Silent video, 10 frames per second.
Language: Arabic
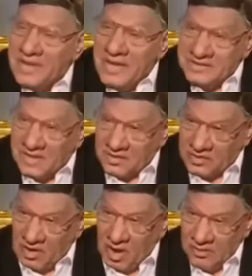الناس
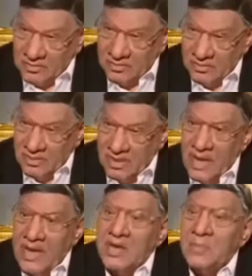ترى
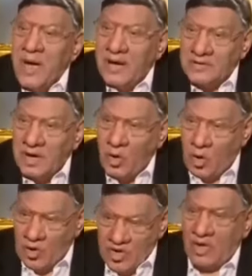ان بعض
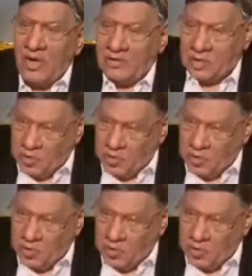العري قد